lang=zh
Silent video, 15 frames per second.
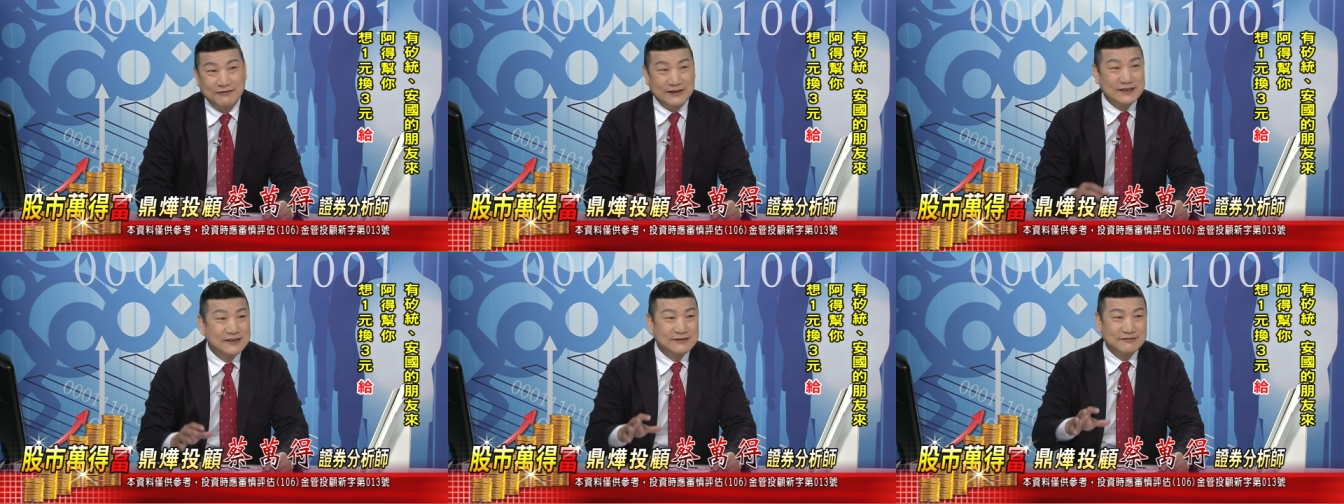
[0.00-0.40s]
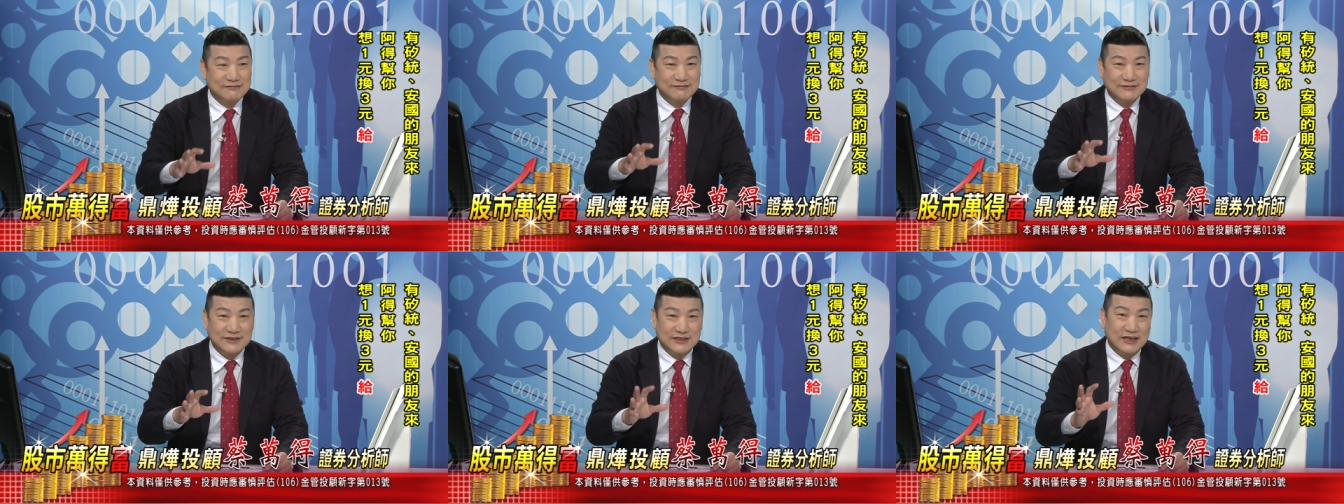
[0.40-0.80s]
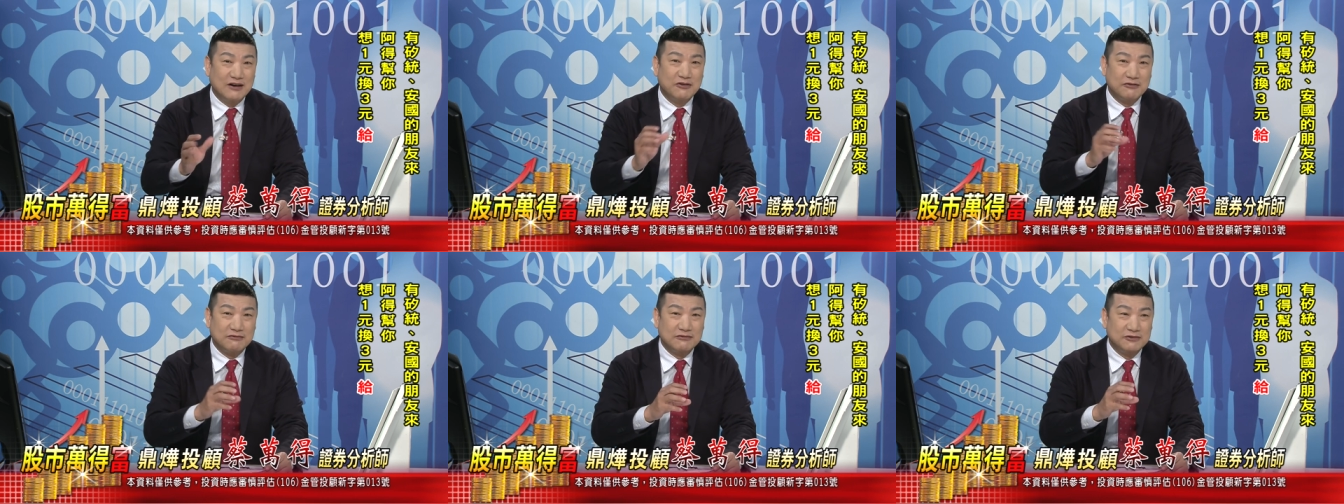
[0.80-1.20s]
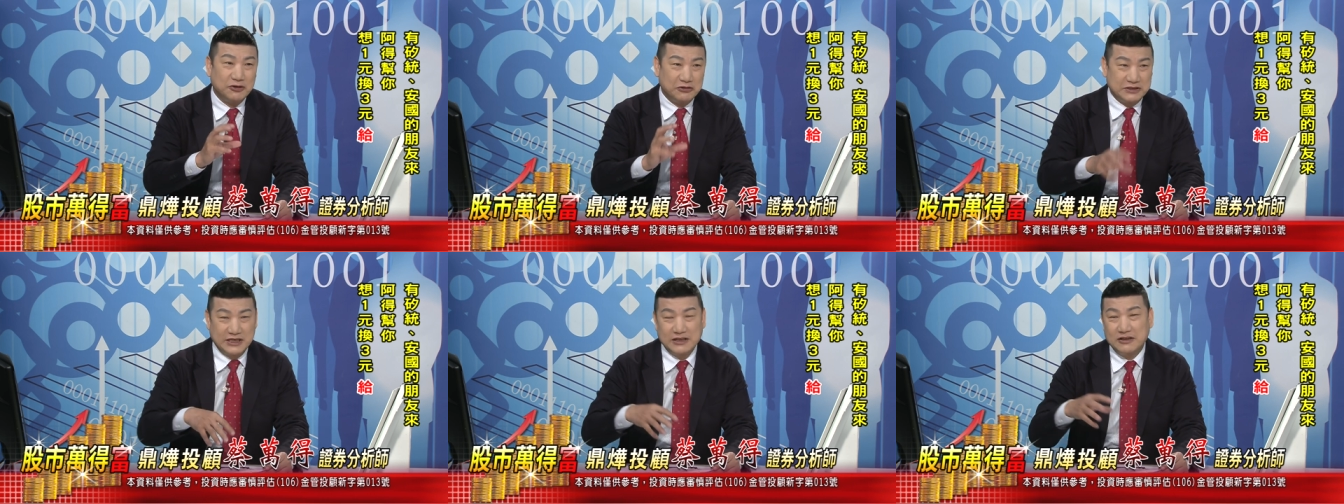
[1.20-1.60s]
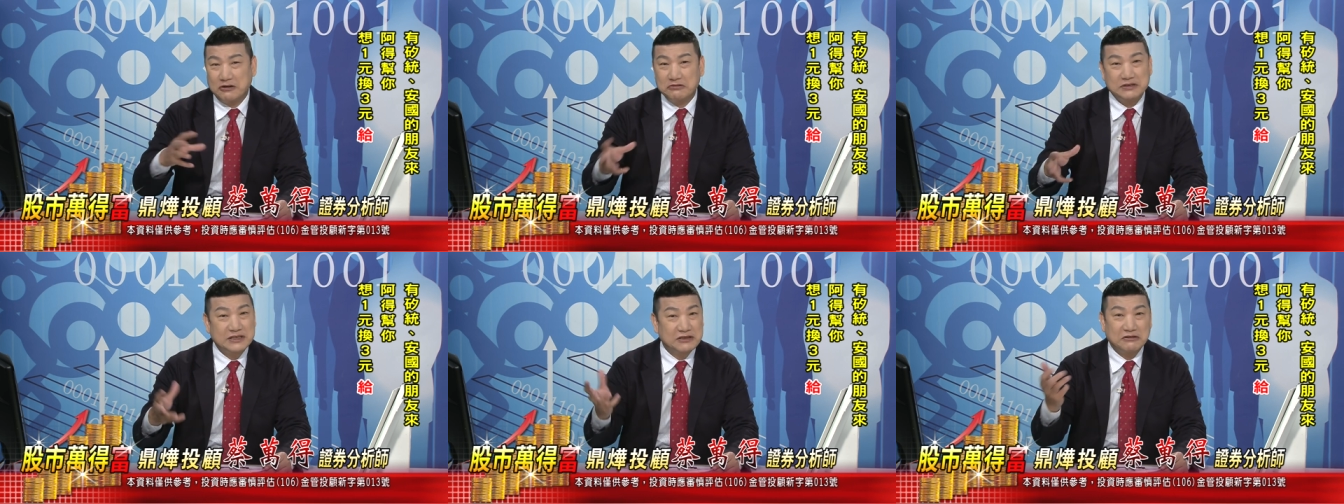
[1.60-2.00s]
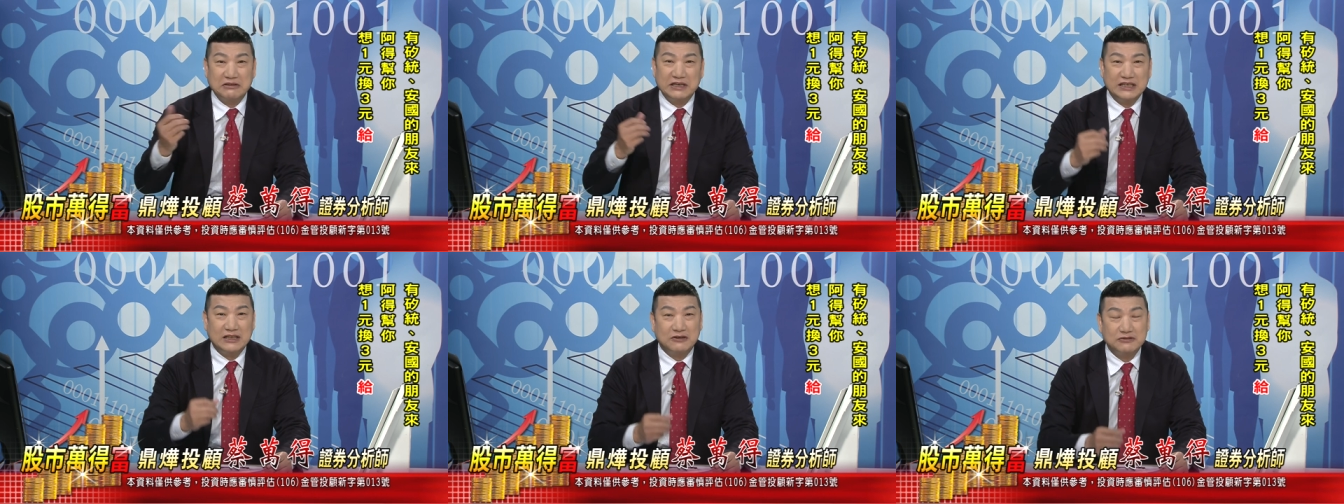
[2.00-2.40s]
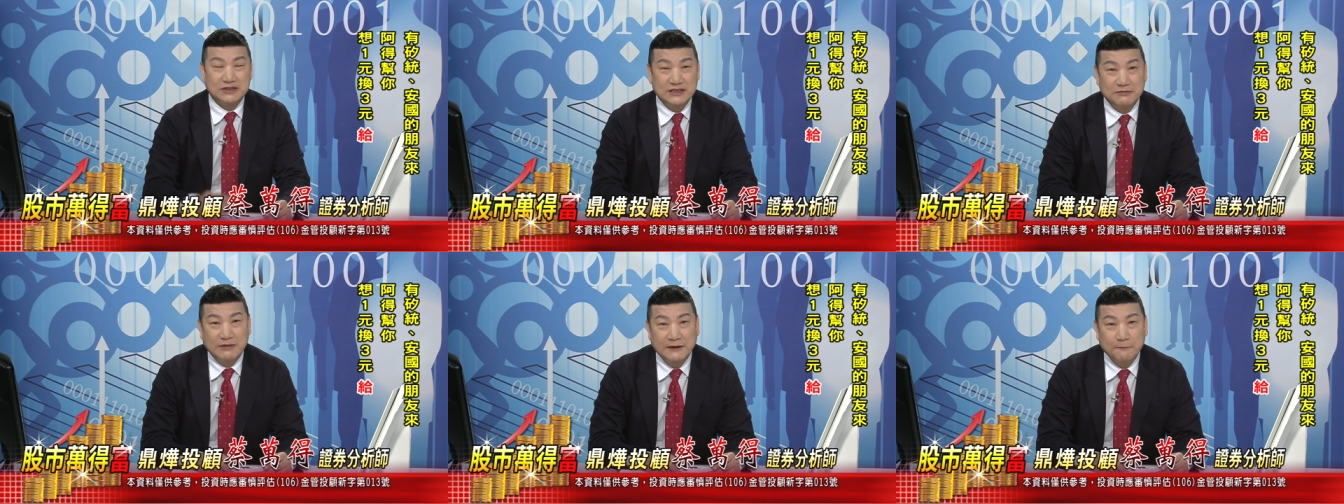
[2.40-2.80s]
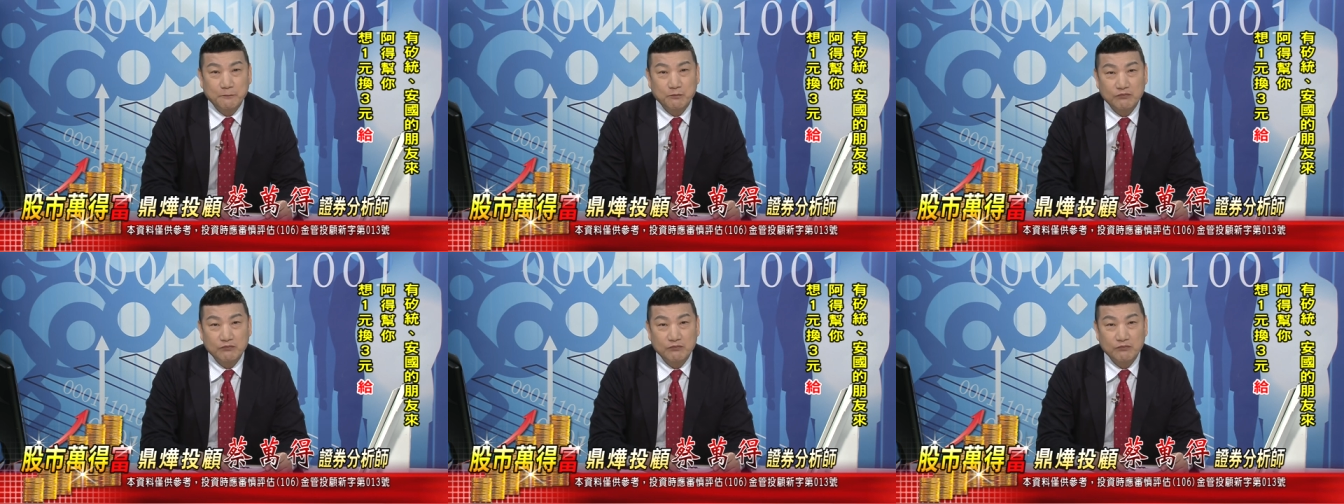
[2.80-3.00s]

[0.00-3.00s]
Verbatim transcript: 反正只要有钱投资都可以投资嘛。